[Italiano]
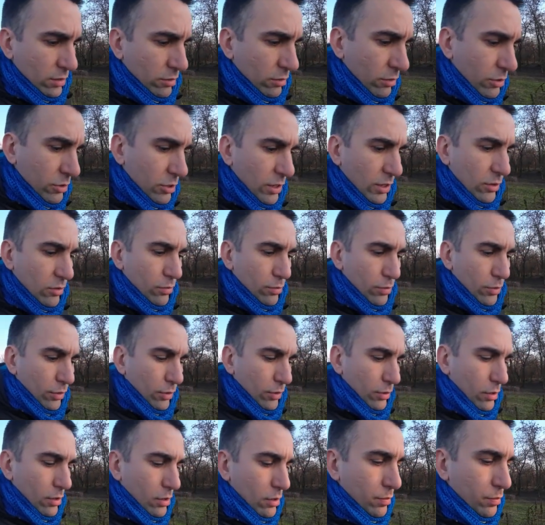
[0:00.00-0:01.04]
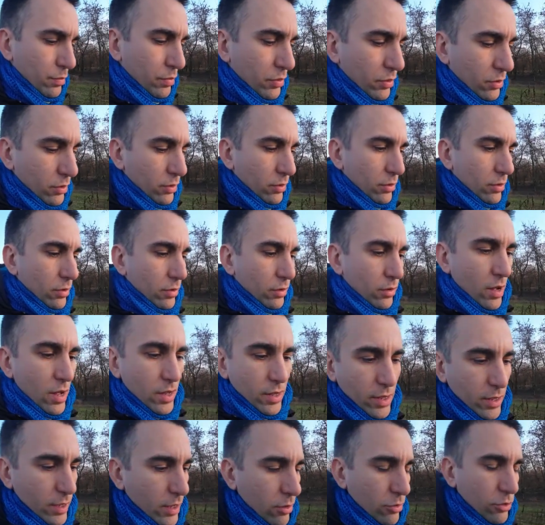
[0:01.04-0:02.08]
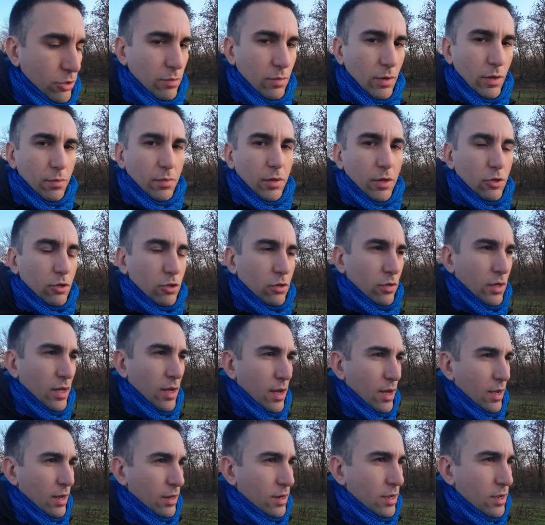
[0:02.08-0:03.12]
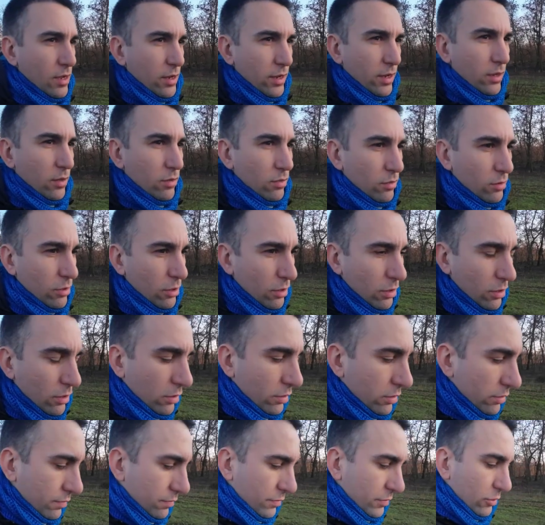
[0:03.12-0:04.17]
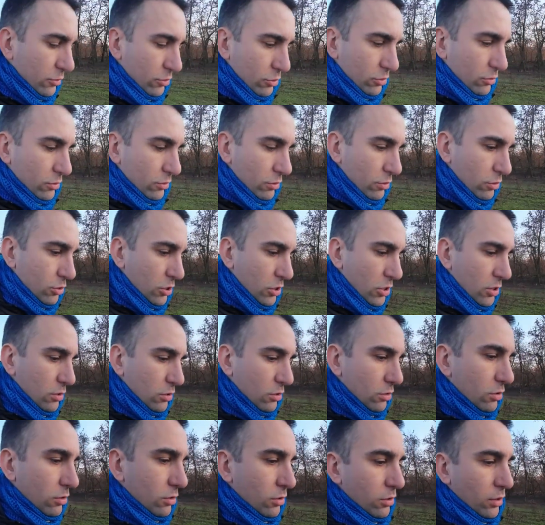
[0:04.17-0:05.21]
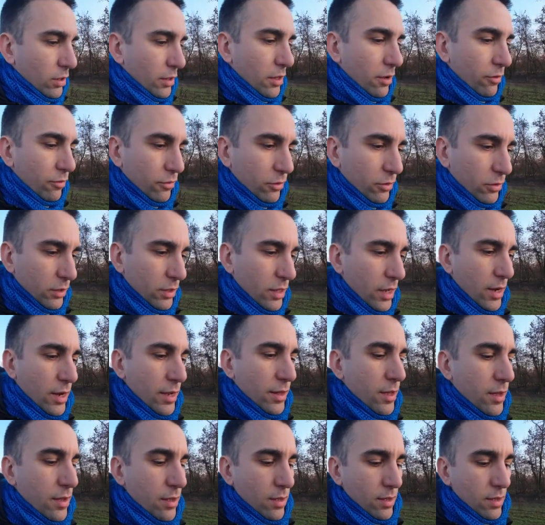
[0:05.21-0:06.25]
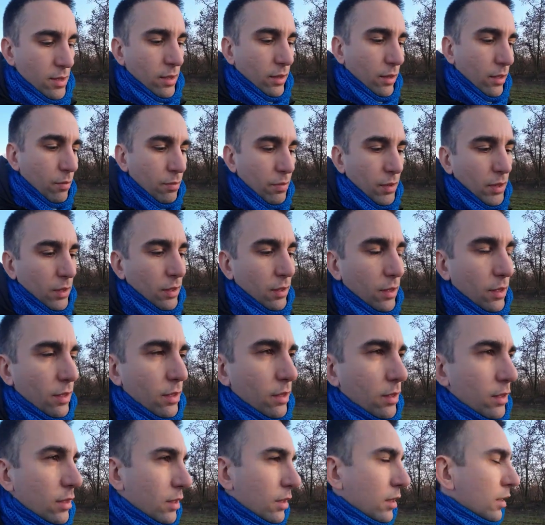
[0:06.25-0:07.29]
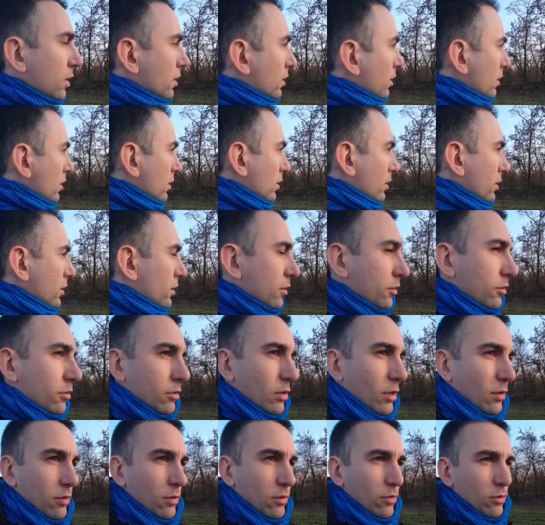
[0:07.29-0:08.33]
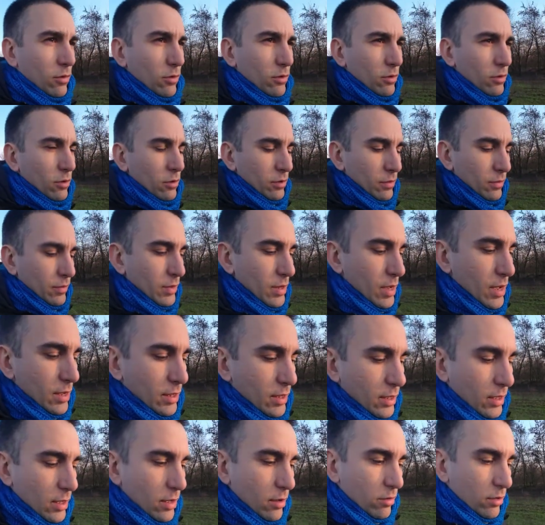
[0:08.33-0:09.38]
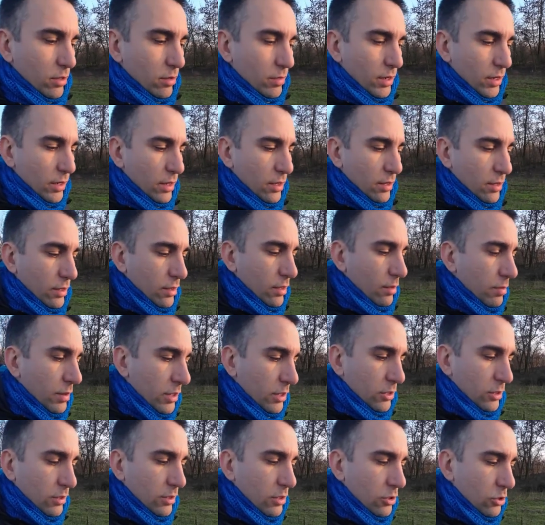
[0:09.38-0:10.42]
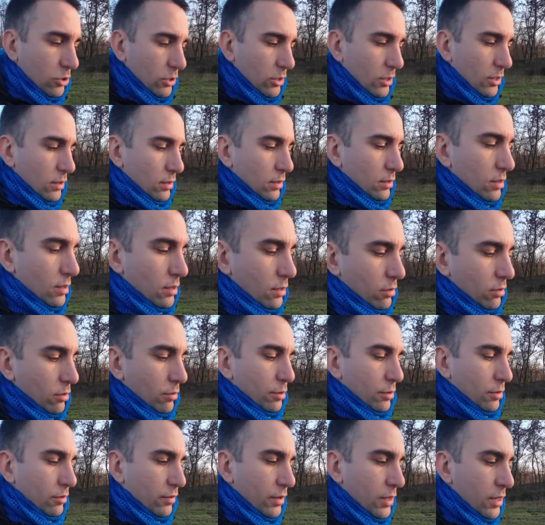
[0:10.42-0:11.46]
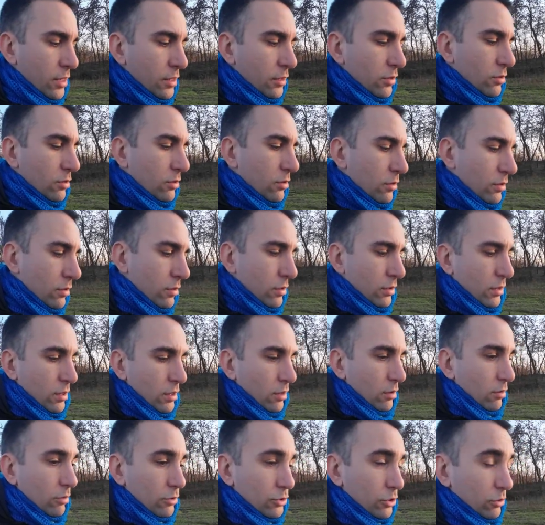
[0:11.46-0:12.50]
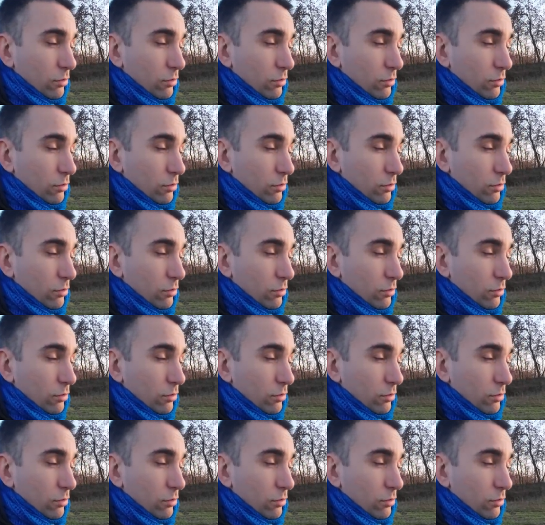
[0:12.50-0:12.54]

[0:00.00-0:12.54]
quest'anno purtroppo anche a cause mie personali non, ho, non sono riuscito ad affondare, anche perché non avevo neanche una macchina di presa decente, ho provato col